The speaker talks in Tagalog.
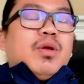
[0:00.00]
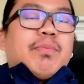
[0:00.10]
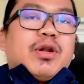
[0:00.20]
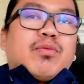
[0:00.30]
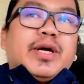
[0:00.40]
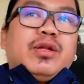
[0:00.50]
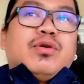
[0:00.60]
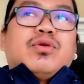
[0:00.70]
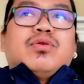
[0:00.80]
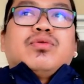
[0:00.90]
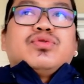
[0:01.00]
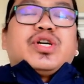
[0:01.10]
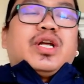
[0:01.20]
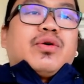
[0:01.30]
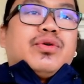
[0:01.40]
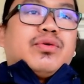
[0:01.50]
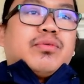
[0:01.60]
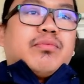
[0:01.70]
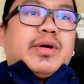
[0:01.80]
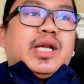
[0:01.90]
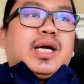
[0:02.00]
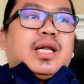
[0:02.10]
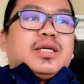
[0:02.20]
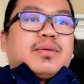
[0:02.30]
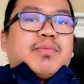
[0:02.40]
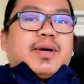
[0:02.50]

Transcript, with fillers: pinrovide ko, chinek ko yung medical niya